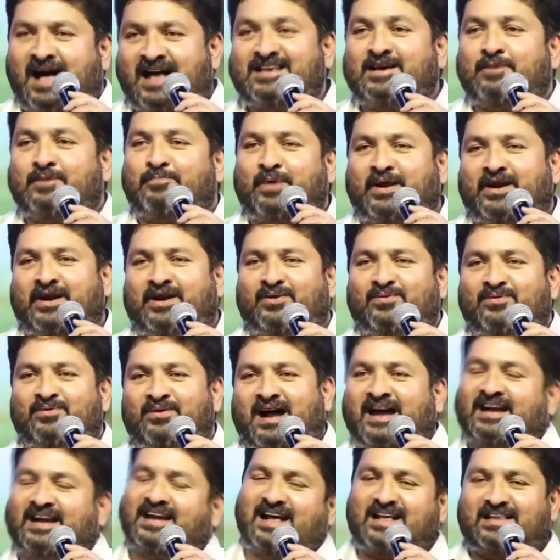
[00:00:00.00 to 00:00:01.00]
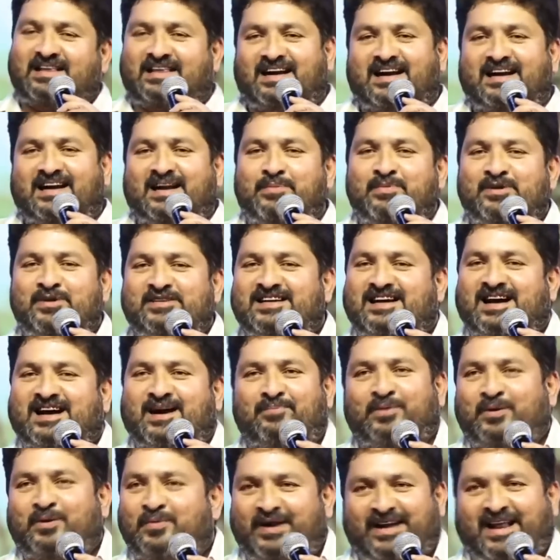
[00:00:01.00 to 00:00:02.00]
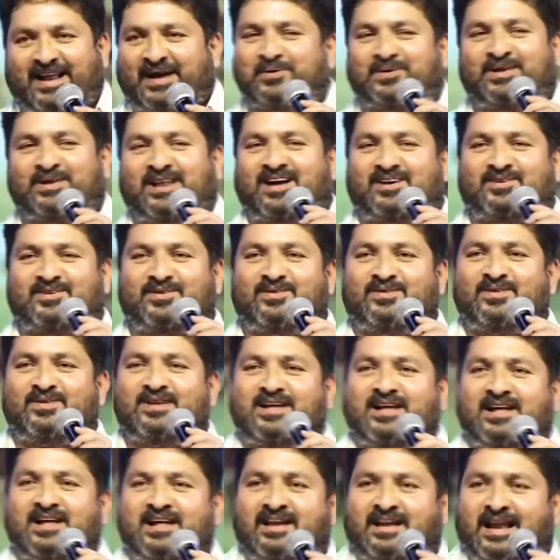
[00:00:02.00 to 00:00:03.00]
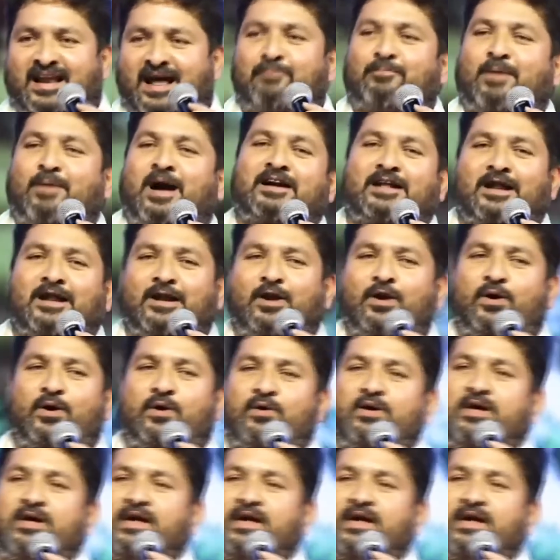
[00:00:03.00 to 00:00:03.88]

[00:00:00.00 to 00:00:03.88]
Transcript: అని చెప్పన్నాడు అంటే అంతకంటే మించి కాంప్లిమెంట్ ఏముంది నాకు నా పాటల్లో